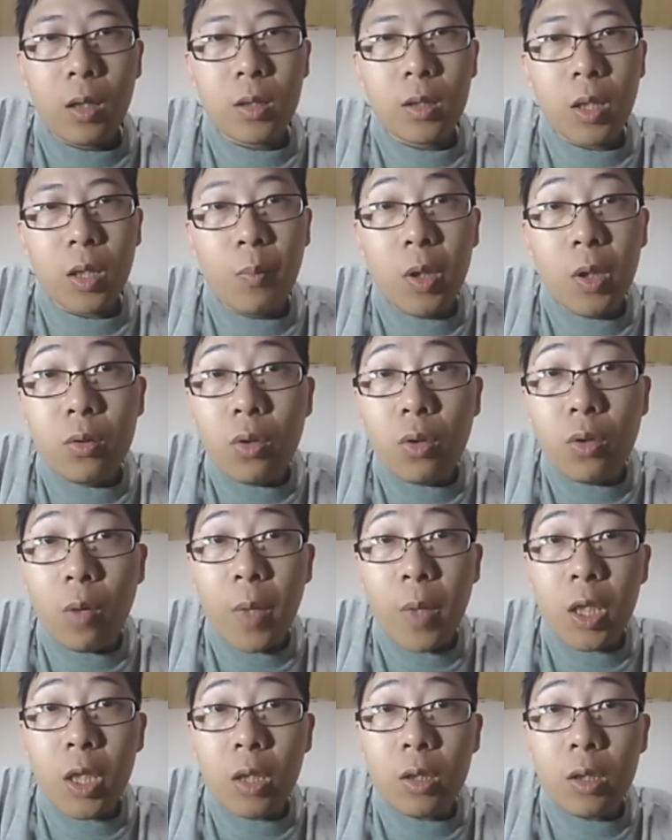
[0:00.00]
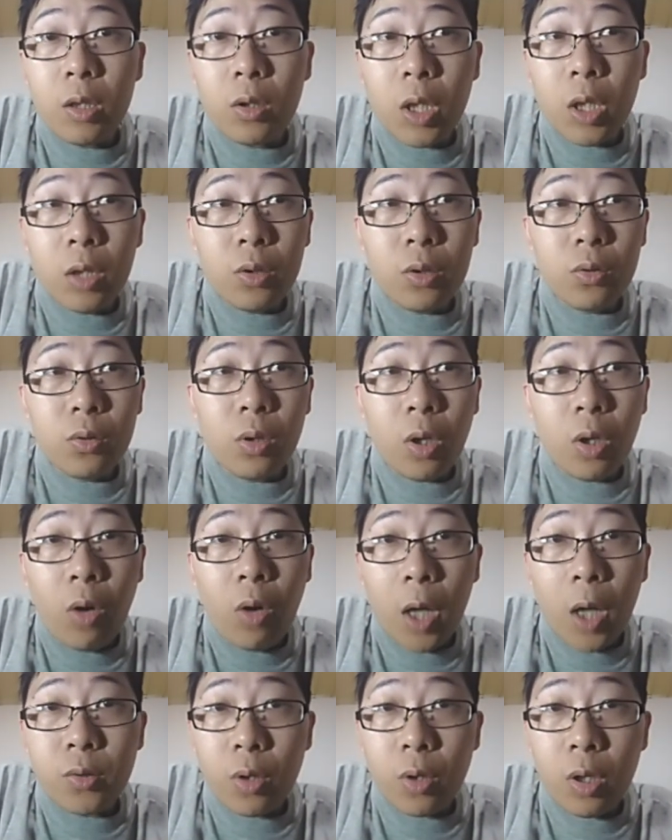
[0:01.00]
那么如果每天都登录的
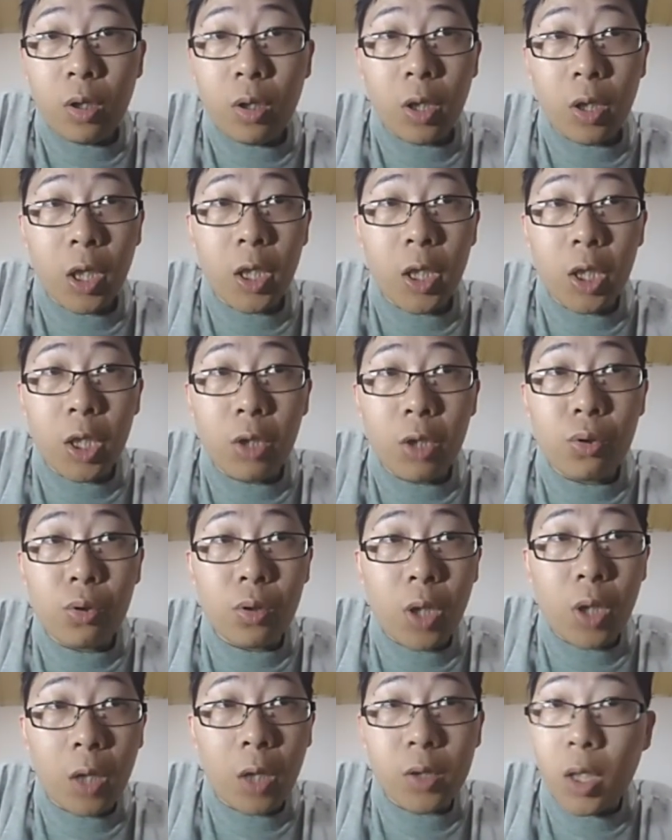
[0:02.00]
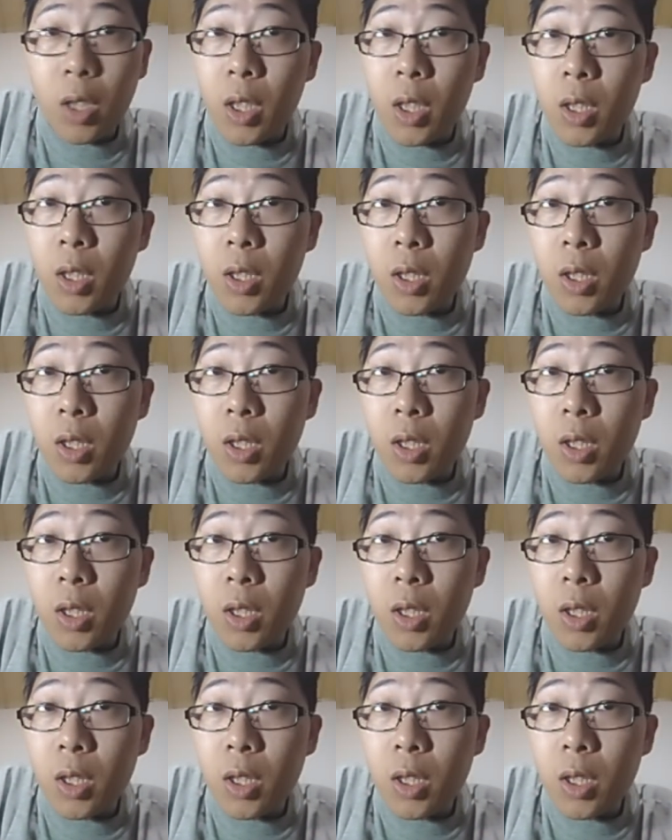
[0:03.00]
话，最后可以领取到这一